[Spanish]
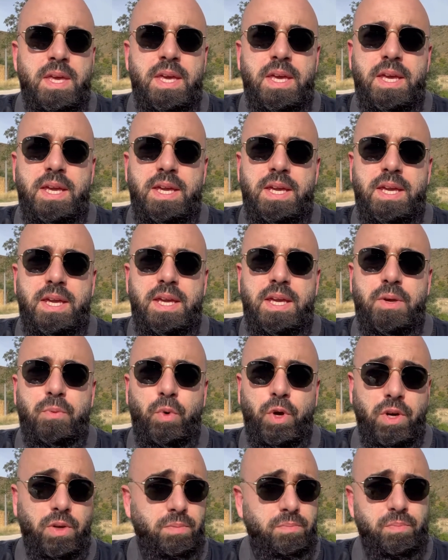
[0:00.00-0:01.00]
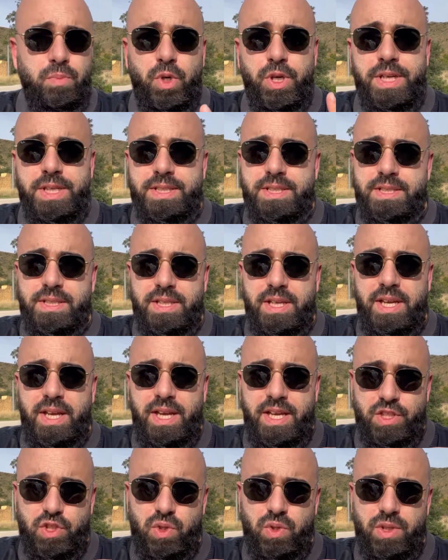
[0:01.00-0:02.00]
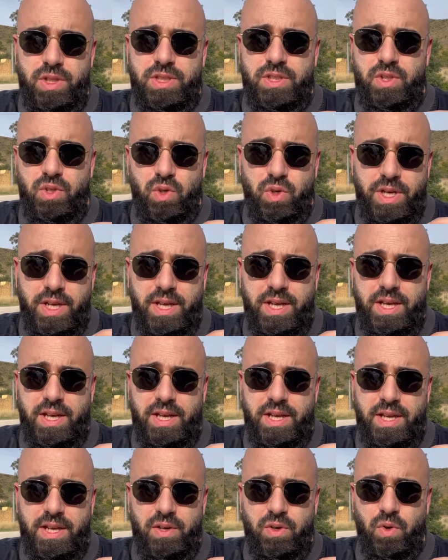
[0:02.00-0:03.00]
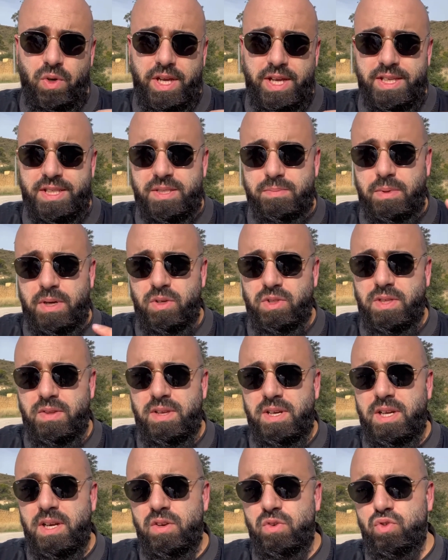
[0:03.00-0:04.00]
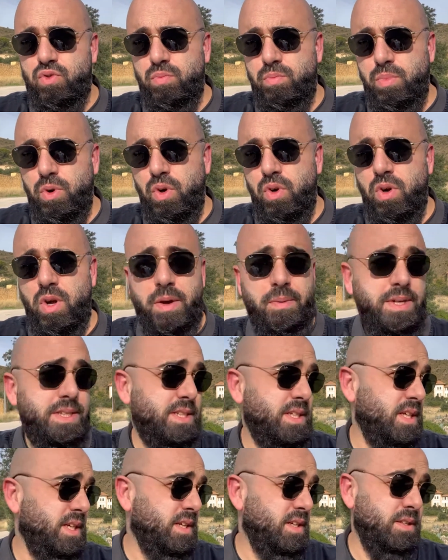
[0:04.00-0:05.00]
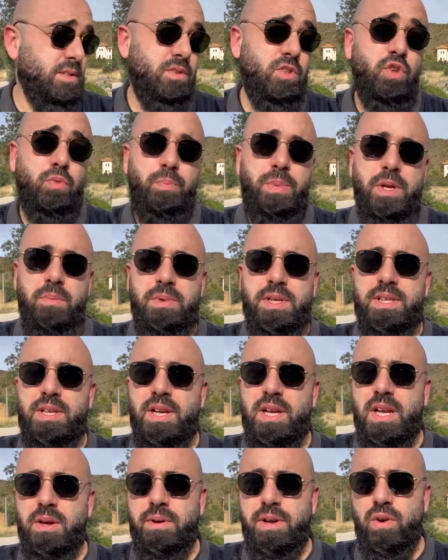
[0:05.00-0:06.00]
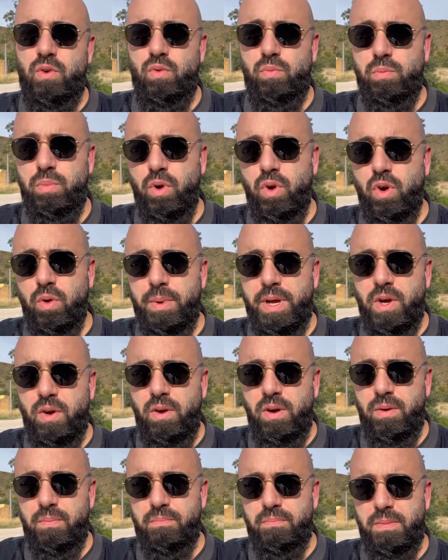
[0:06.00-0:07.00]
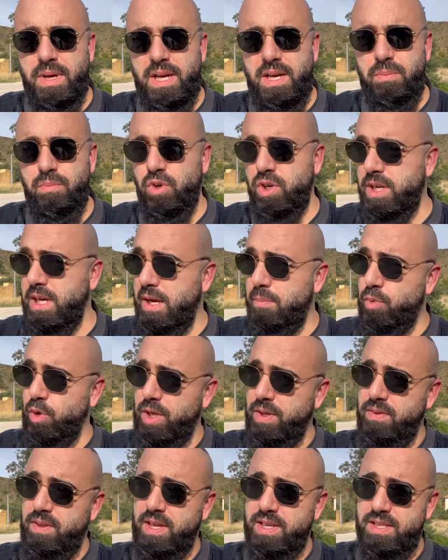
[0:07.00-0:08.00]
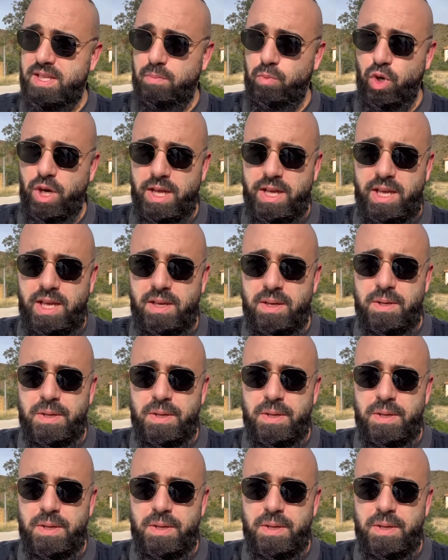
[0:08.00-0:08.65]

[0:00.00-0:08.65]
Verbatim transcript: Y bueno, pues eso es lo que, lo que es. Vamos a acercarnos un poco, a ver si nos permiten grabarlo un poco mejor, ¿vale? Porque la policía está por aquí.